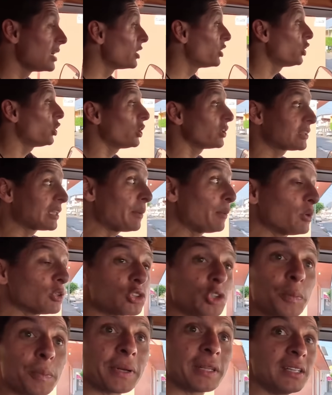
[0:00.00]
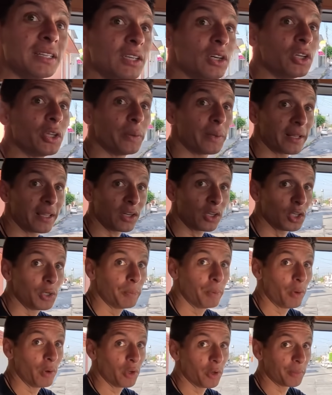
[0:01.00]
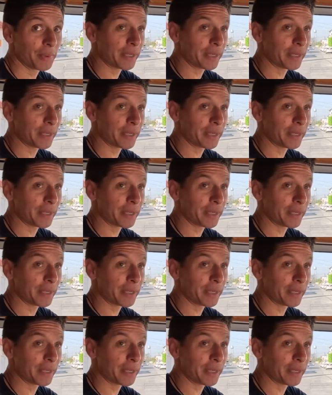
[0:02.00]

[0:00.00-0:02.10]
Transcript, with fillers: No, estamos sorprendidos de verdad con el pueblo